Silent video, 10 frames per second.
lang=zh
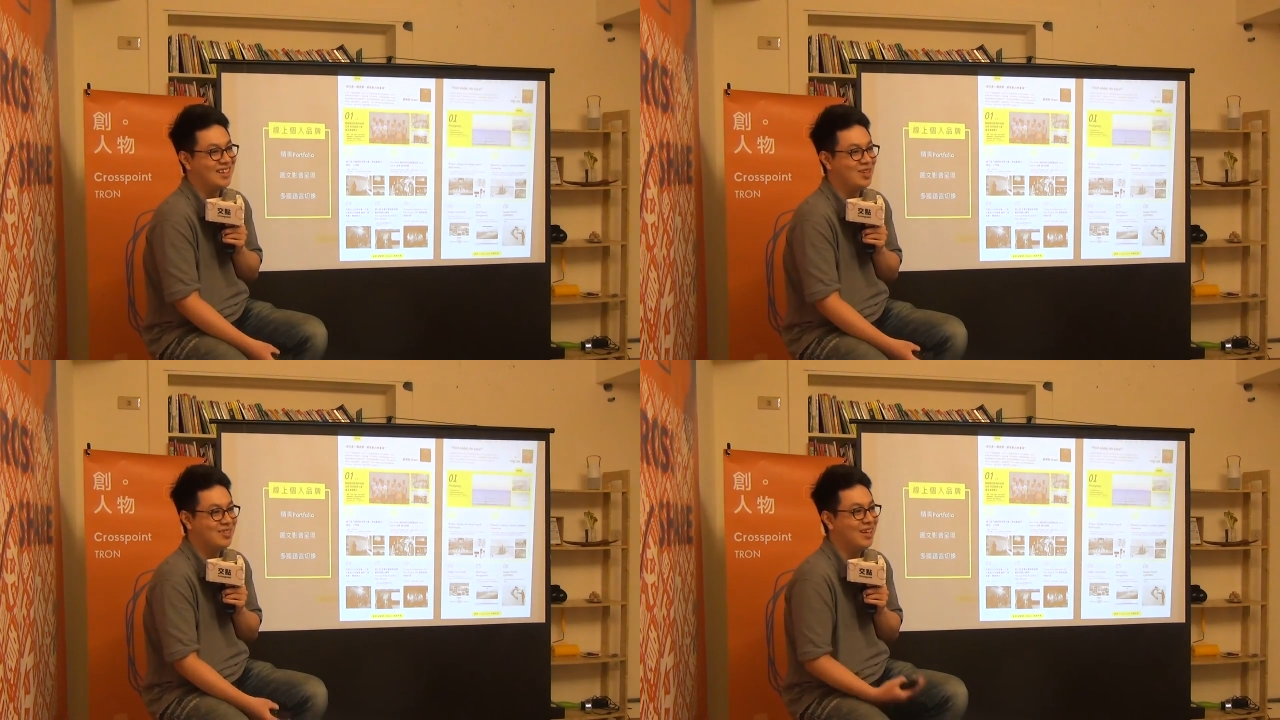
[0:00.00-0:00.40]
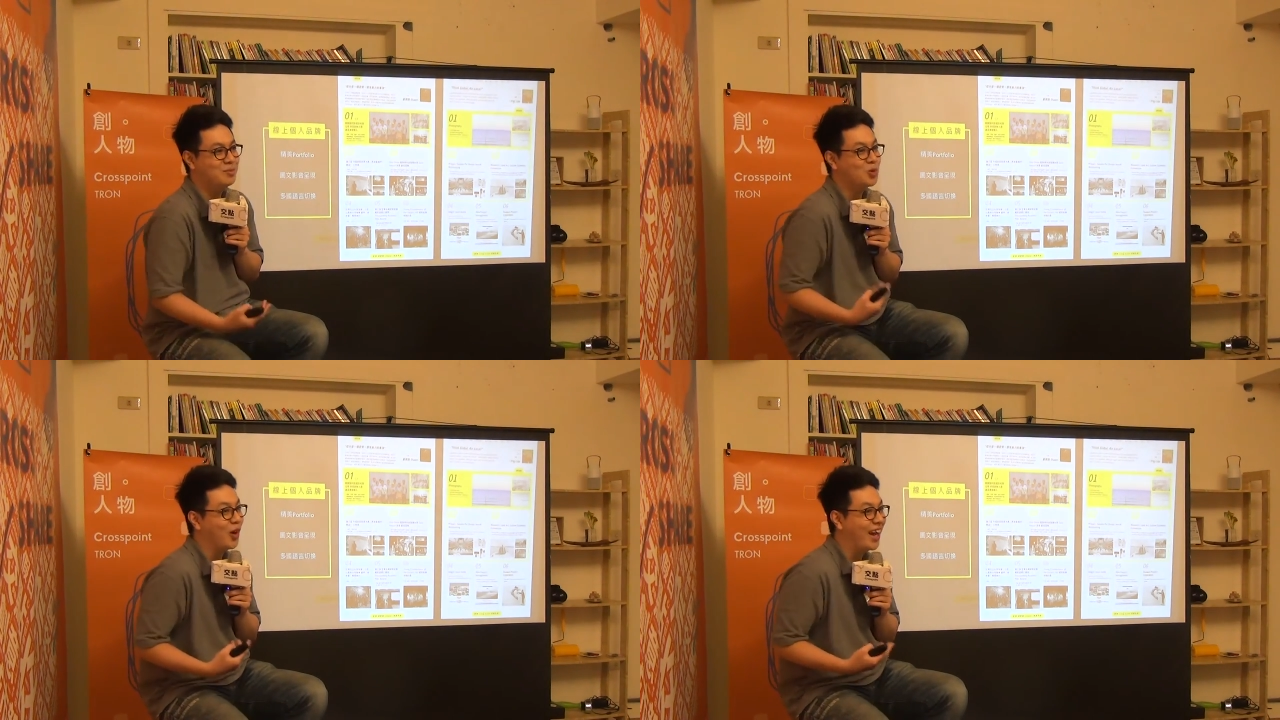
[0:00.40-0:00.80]
然后塞
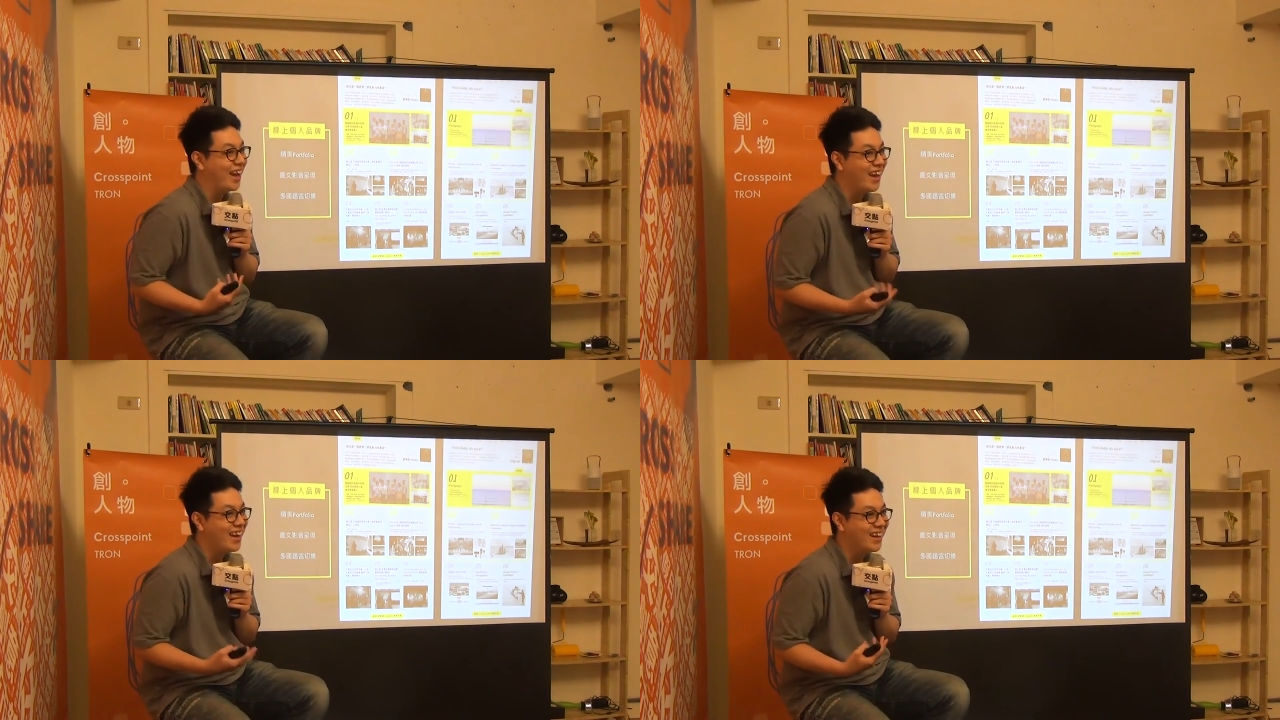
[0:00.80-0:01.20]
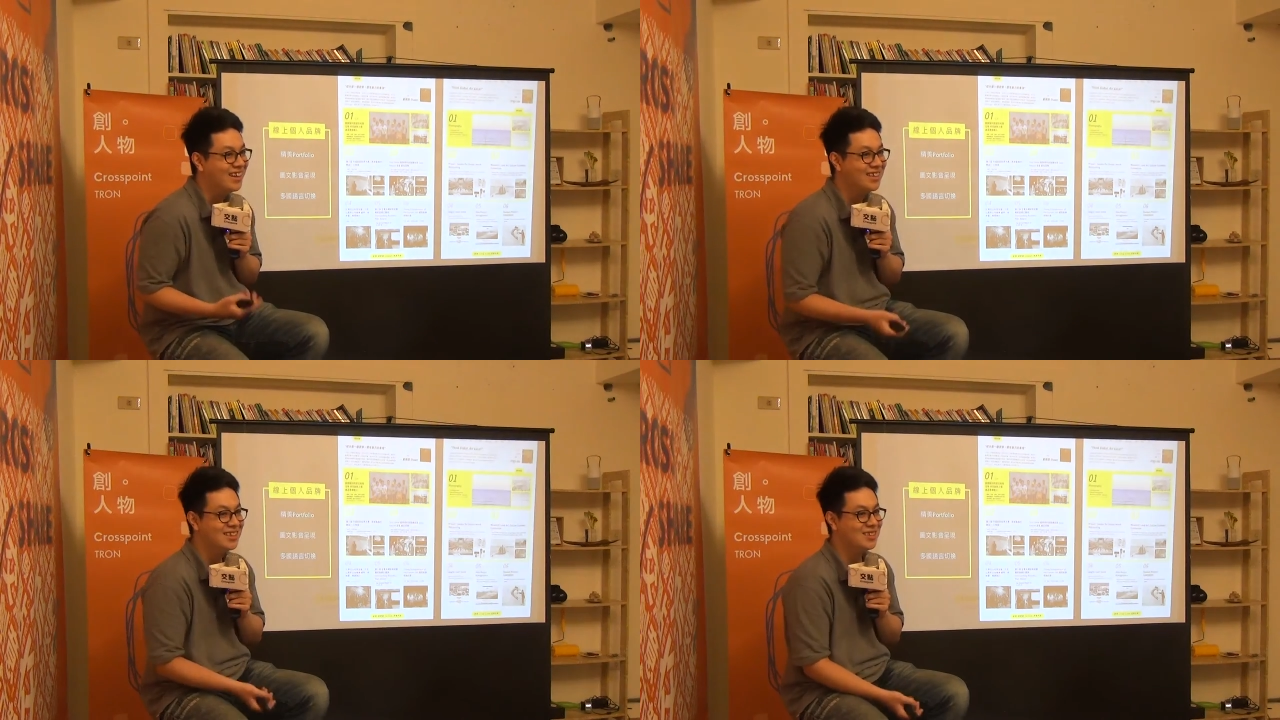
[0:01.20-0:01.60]
木嘿、
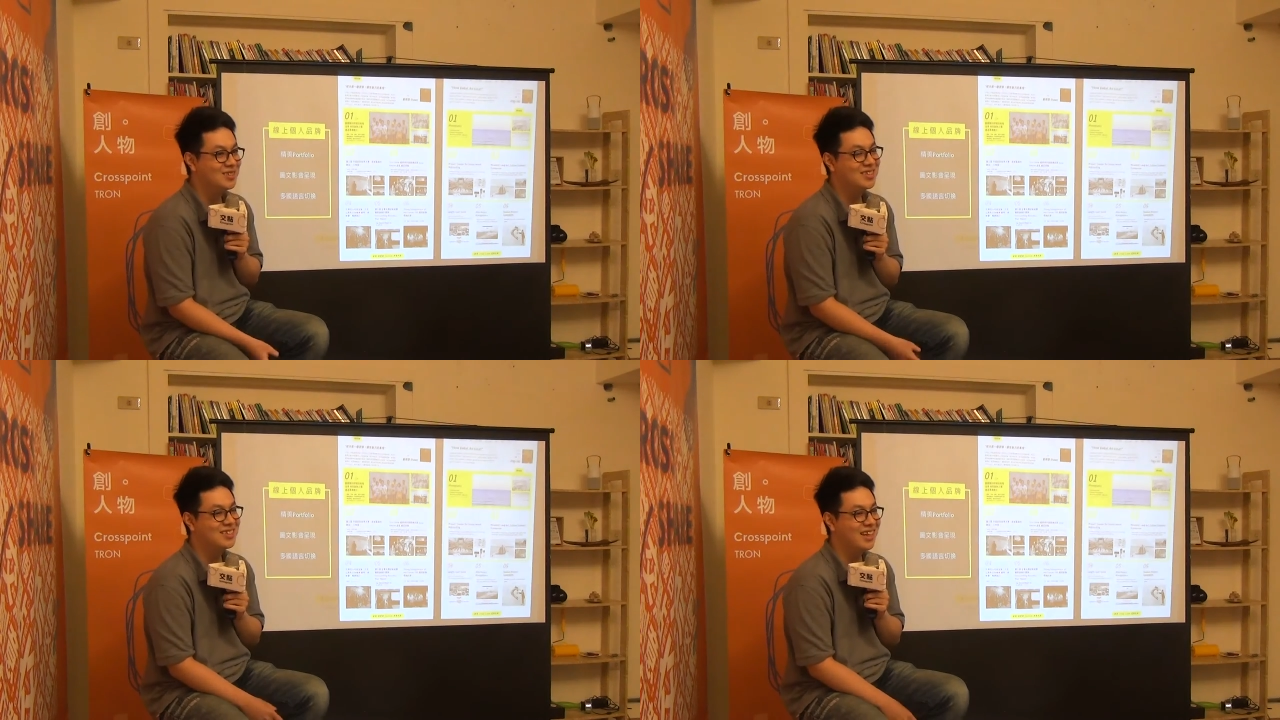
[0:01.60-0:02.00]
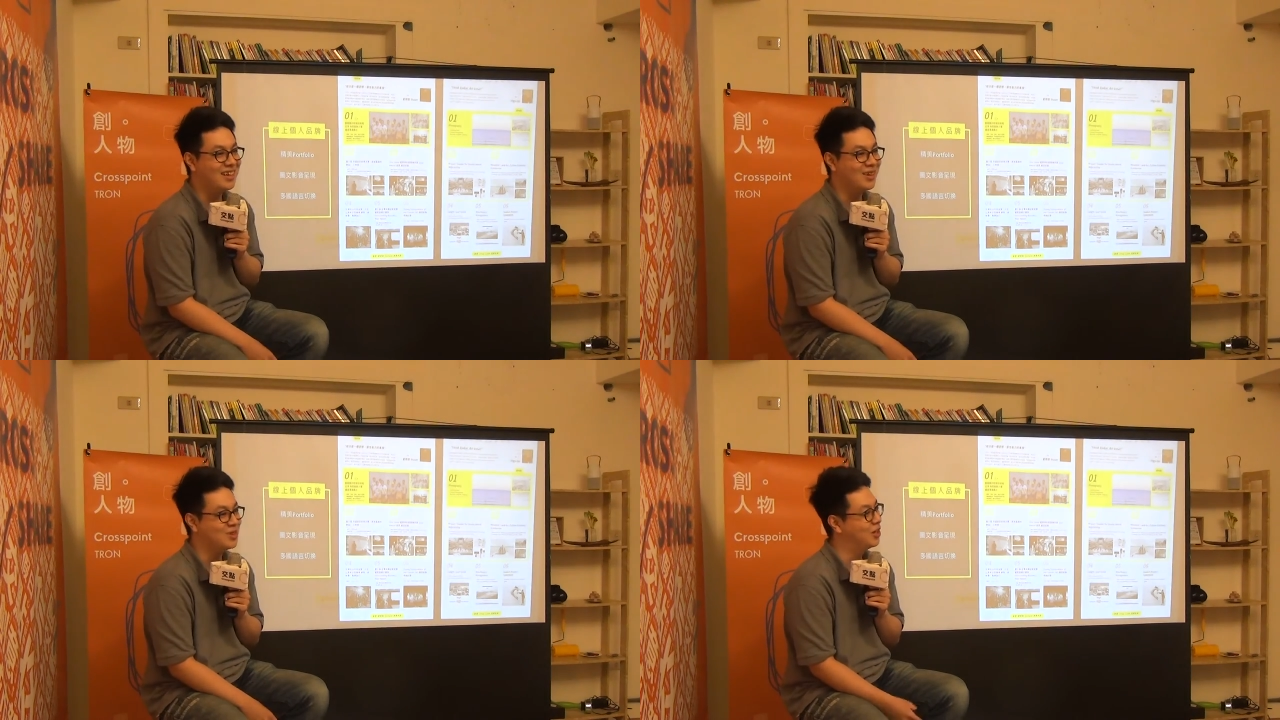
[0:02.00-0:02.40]
呃之类
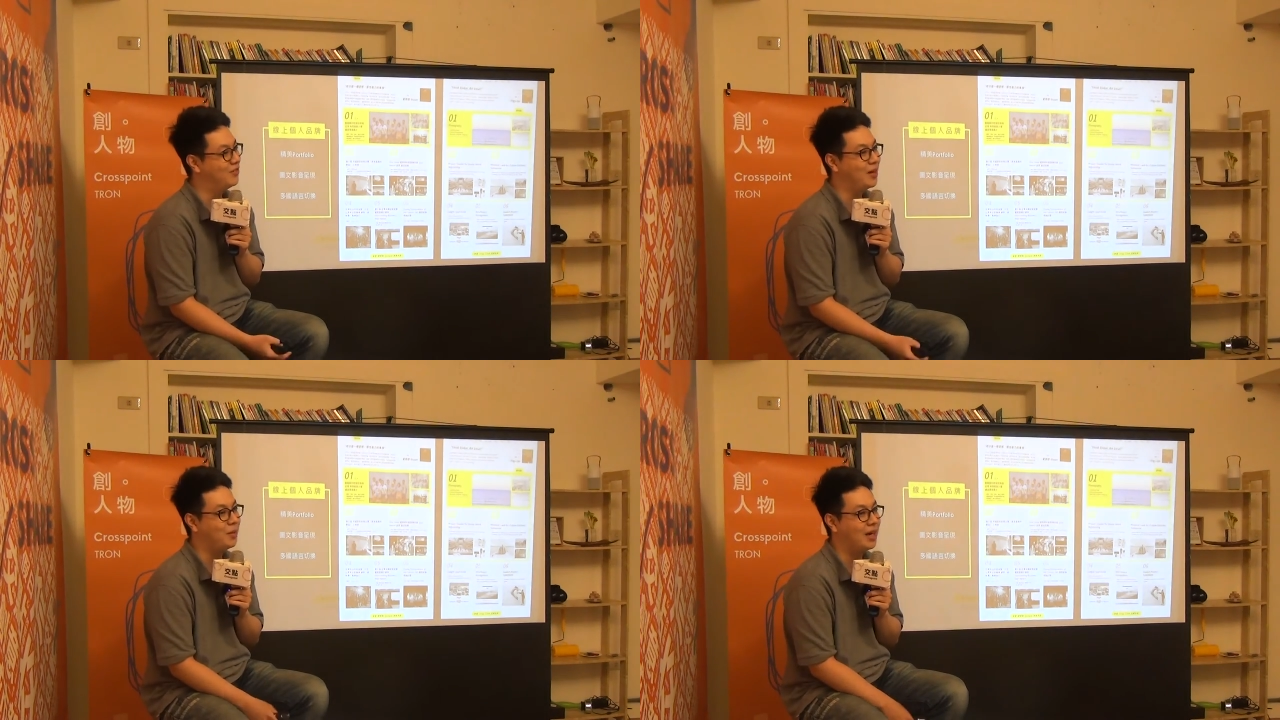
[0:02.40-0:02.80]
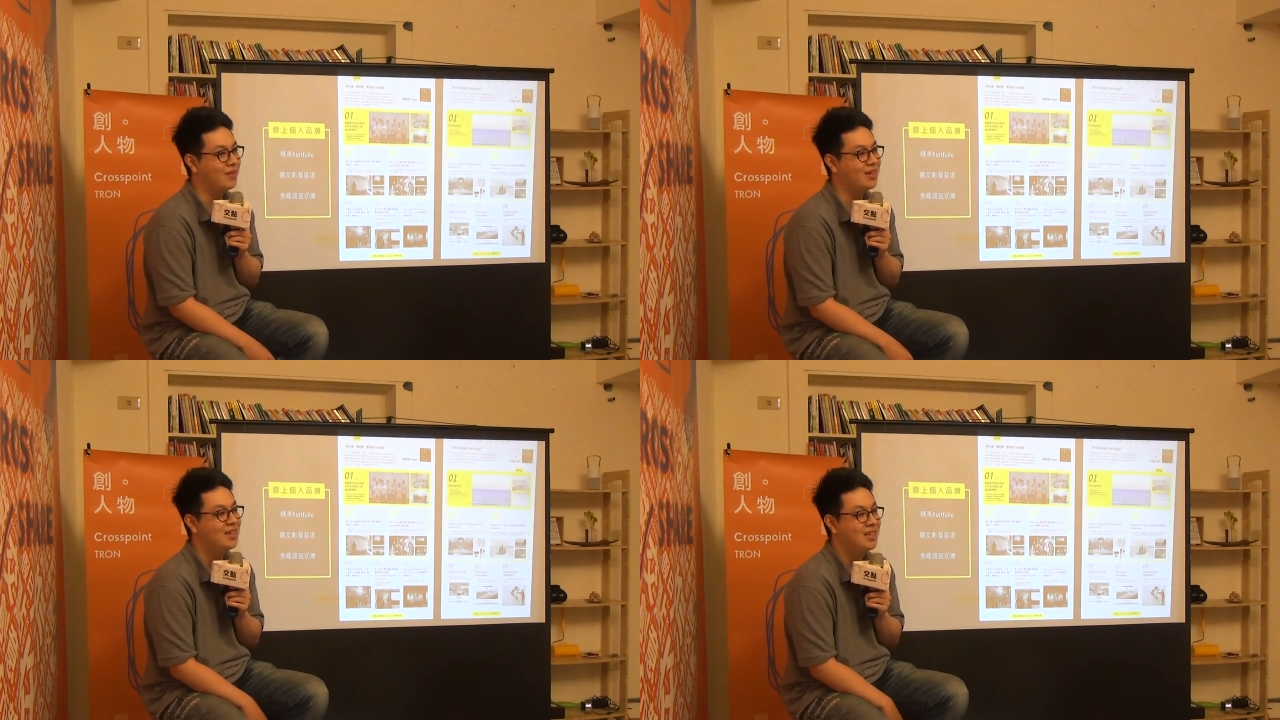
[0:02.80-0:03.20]
的，然后就非常麻
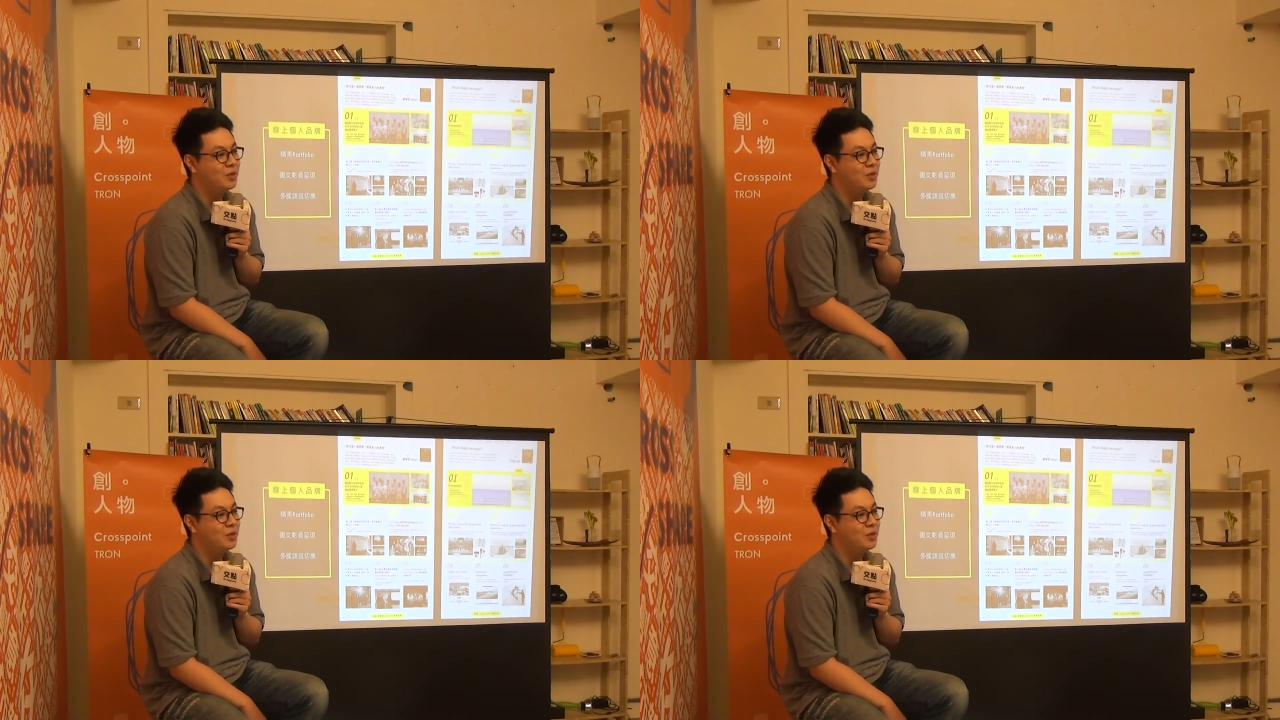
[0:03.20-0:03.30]
烦。